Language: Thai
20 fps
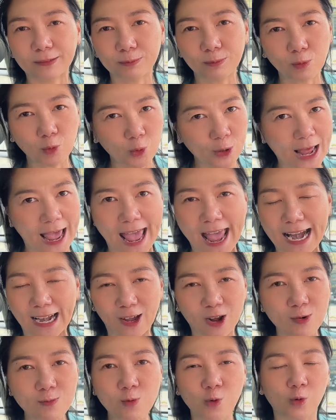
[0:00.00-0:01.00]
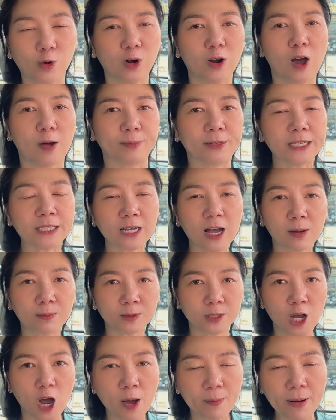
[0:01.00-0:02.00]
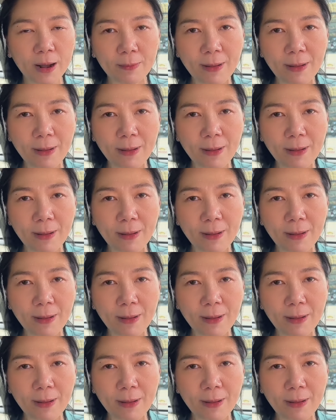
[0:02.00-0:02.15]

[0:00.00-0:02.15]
หมูแดงแล้วก็หมูกรอบที่จอมชอบ